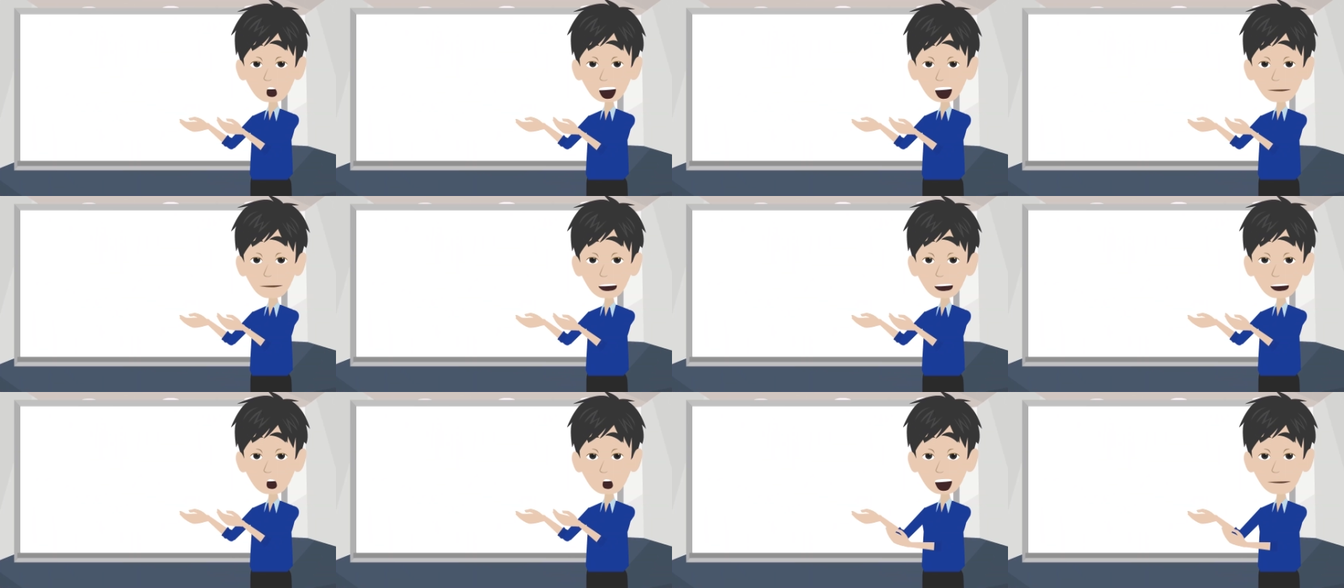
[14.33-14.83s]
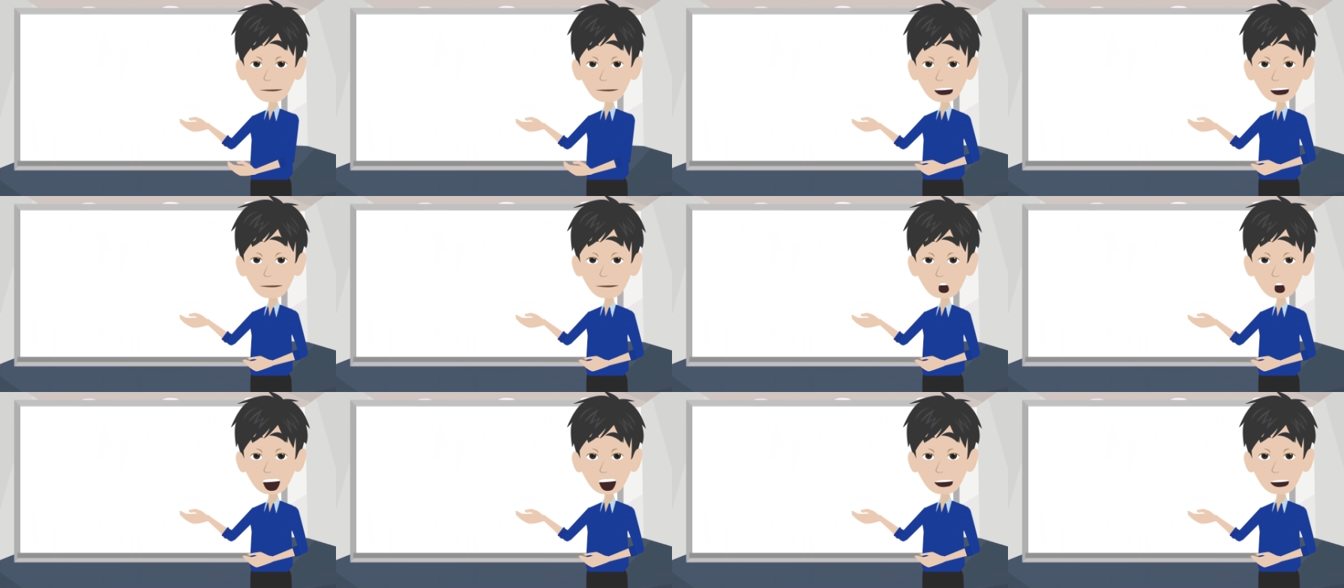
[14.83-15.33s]
に1日
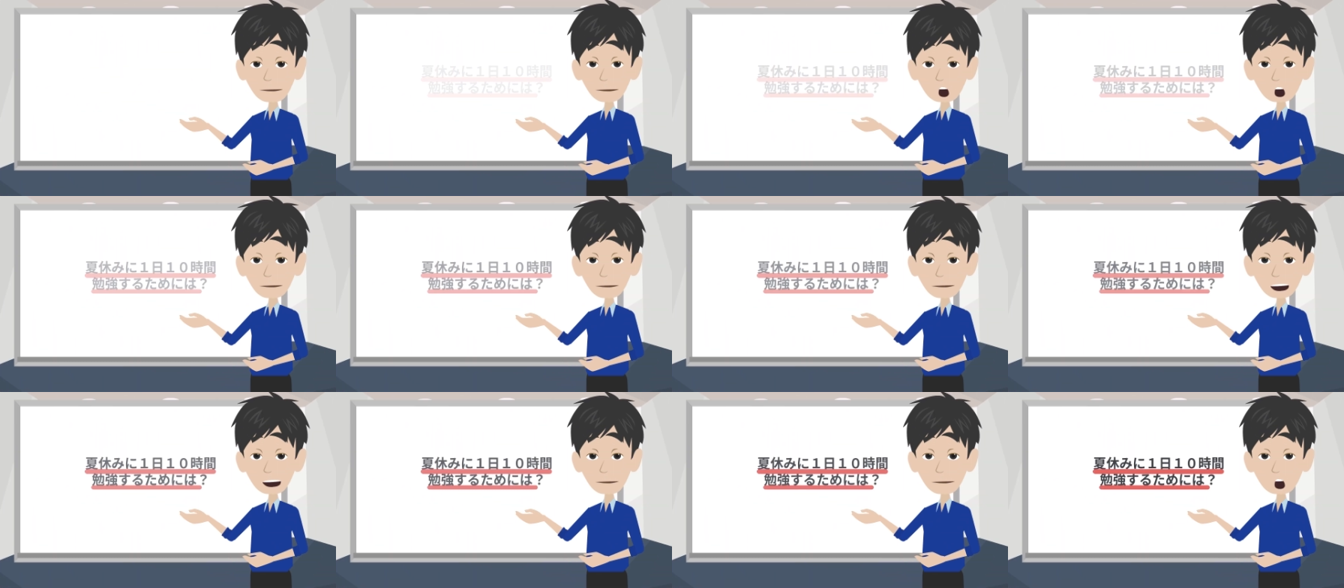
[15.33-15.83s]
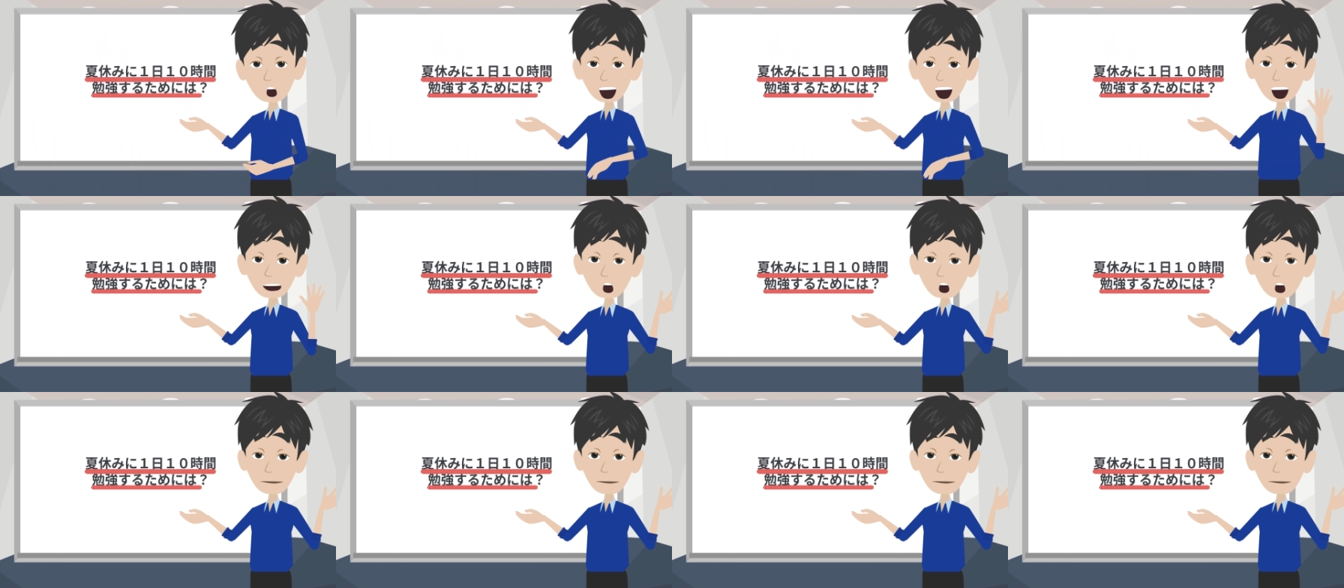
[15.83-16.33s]
10時間勉
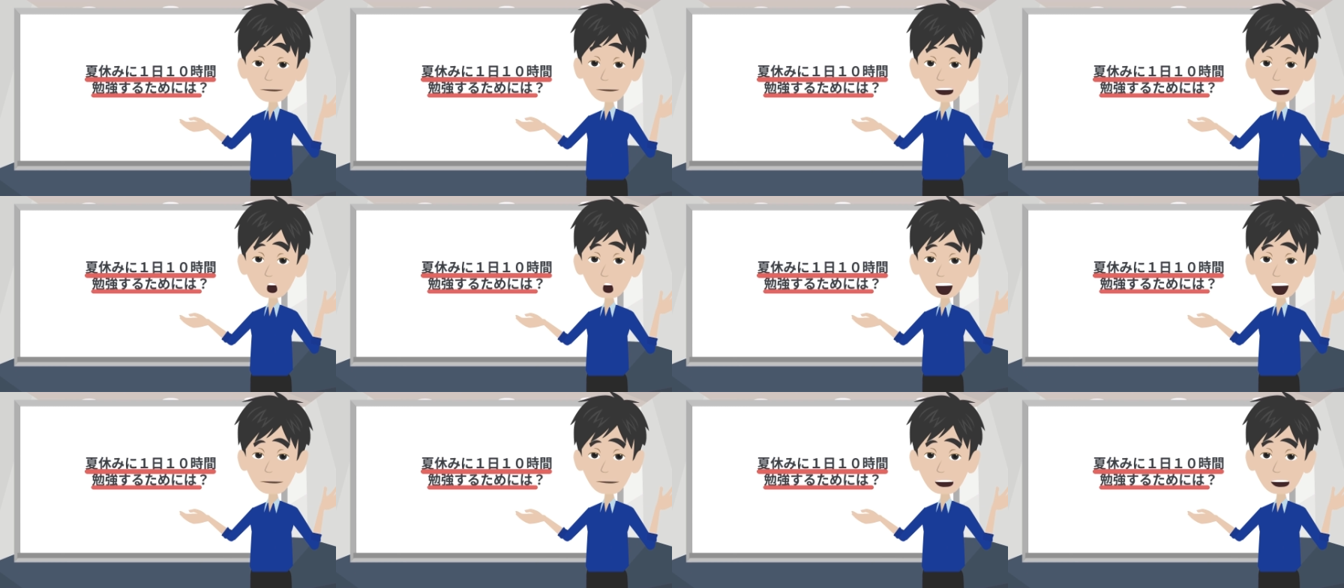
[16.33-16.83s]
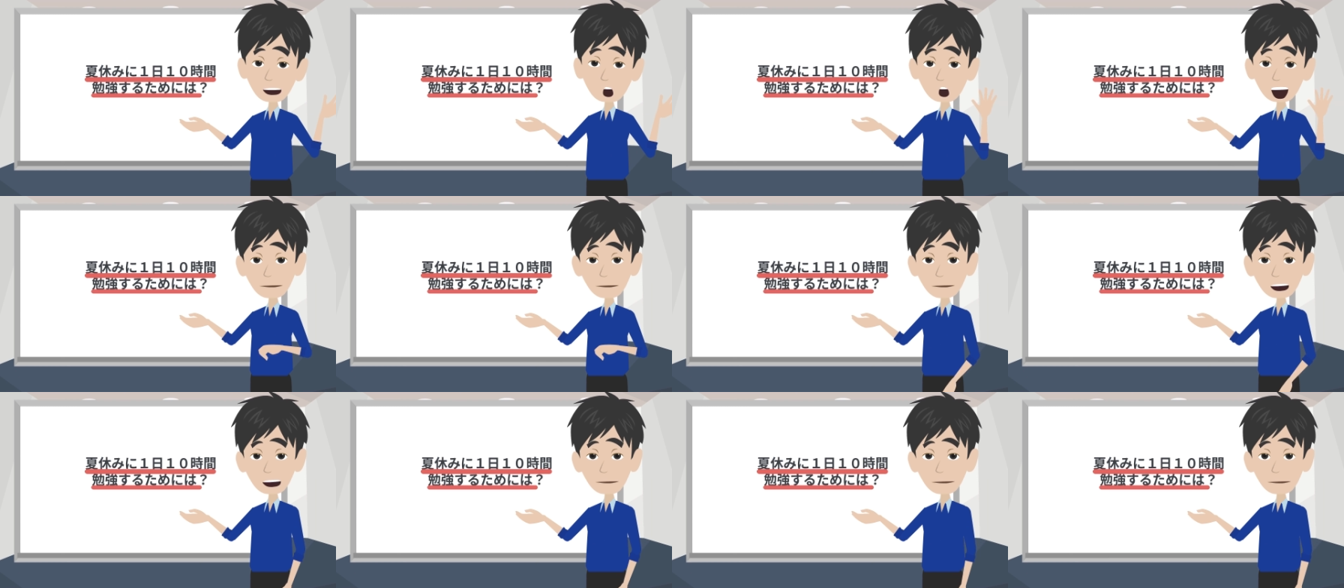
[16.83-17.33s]
強するためには
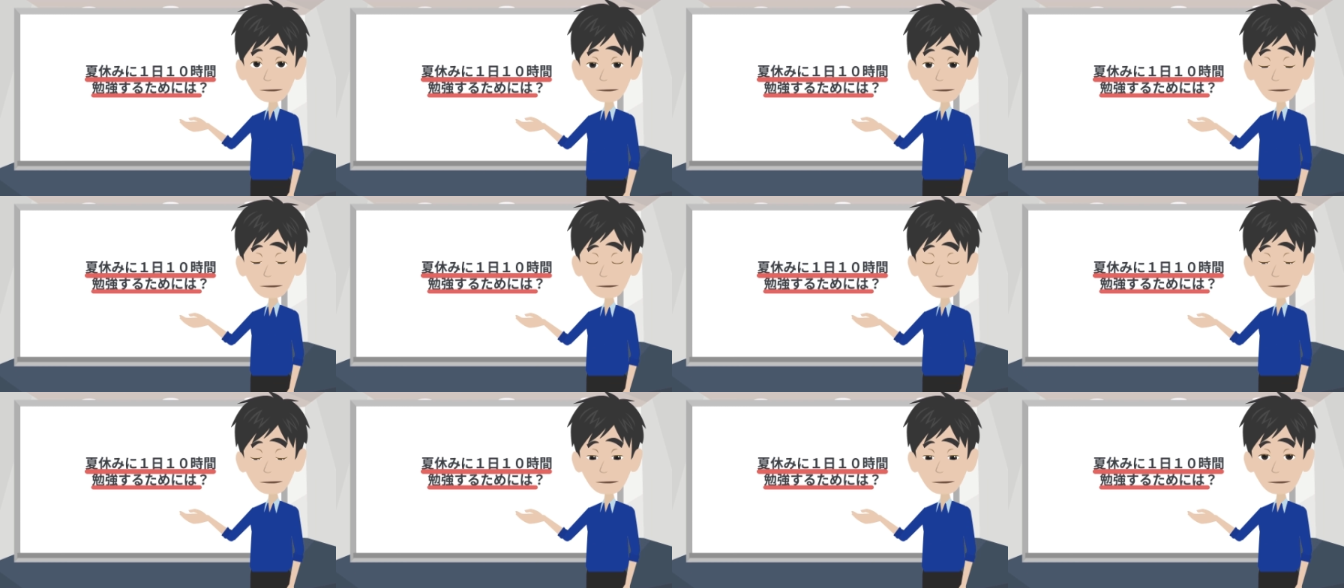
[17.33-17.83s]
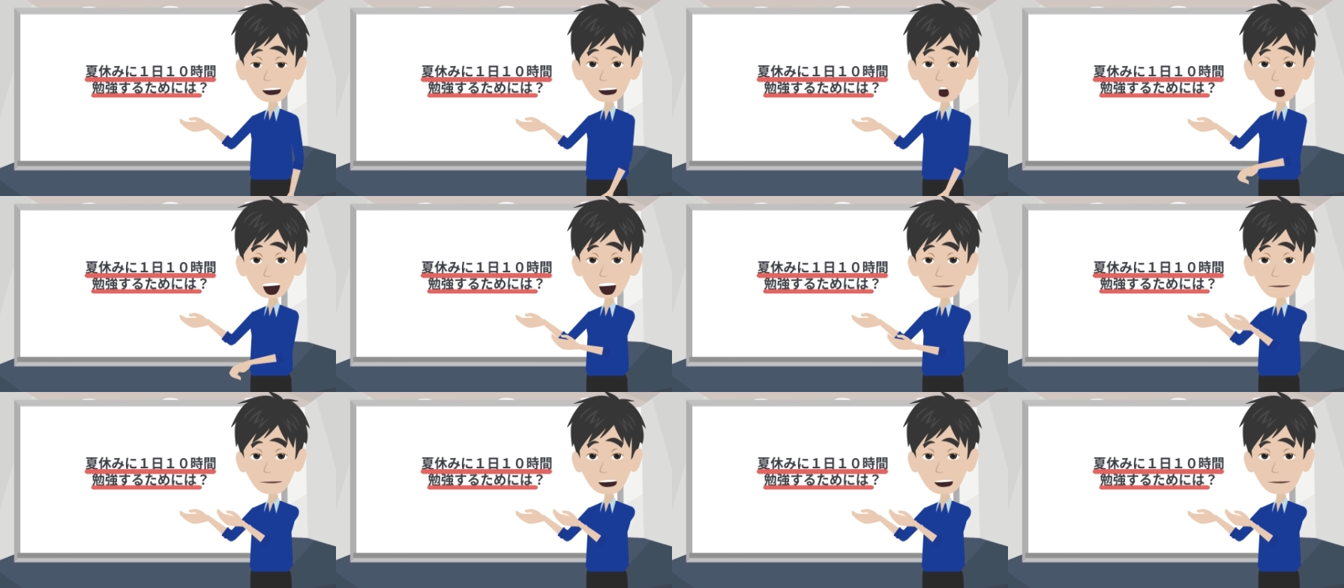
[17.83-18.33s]
ということ
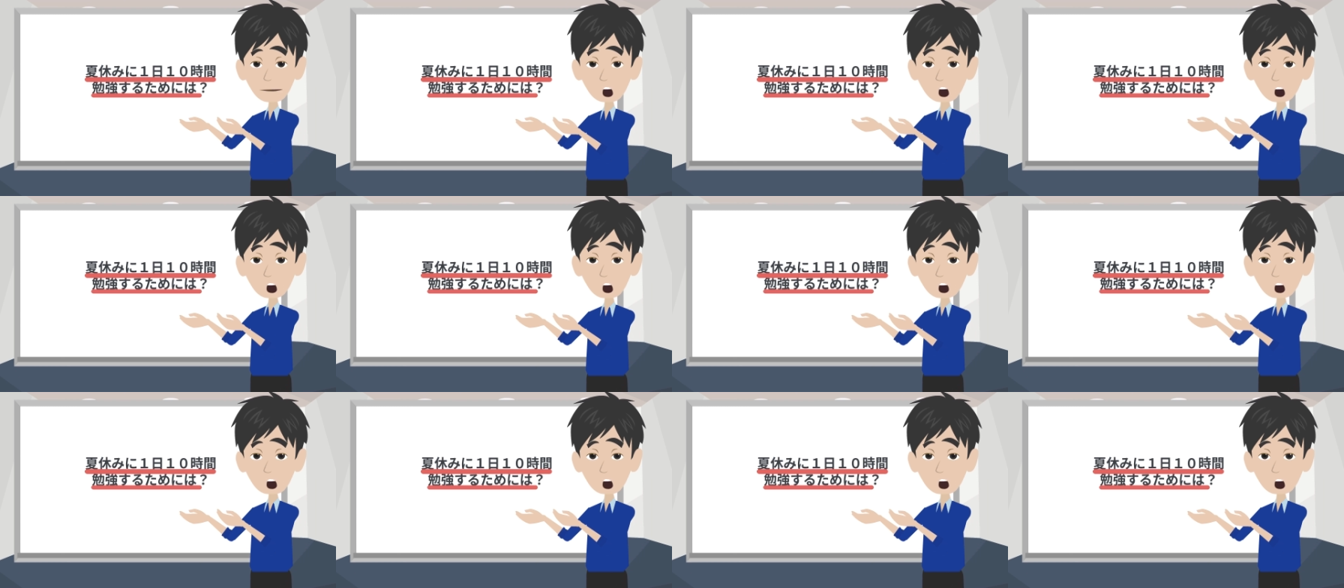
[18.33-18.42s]
で、